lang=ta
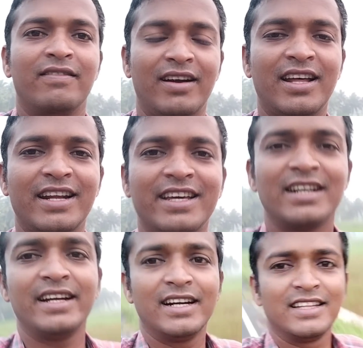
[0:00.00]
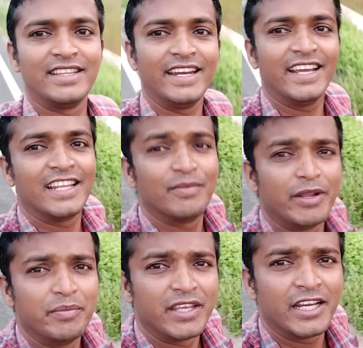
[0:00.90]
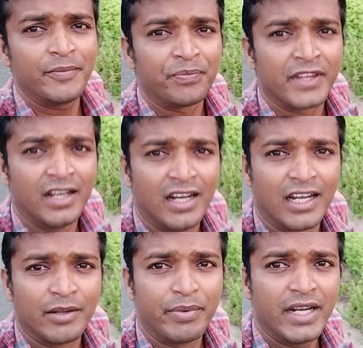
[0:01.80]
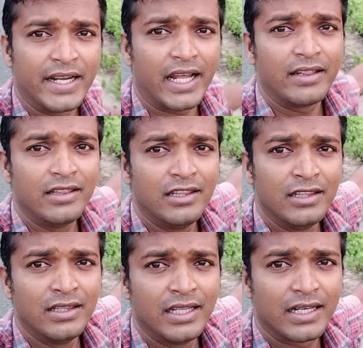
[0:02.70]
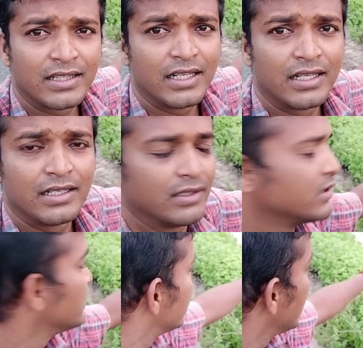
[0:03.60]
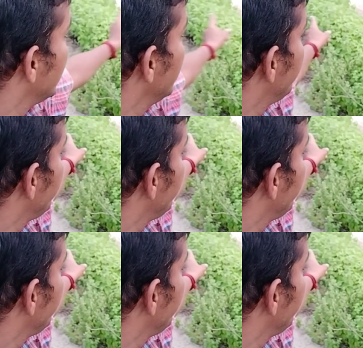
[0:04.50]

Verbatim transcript: வல்லாரைக்கீரைனா என்னென்னு தெரியாது அப்படிம்பீங்க அந்த பின்னாடி அந்த இடத்துல இருக்கு சாரி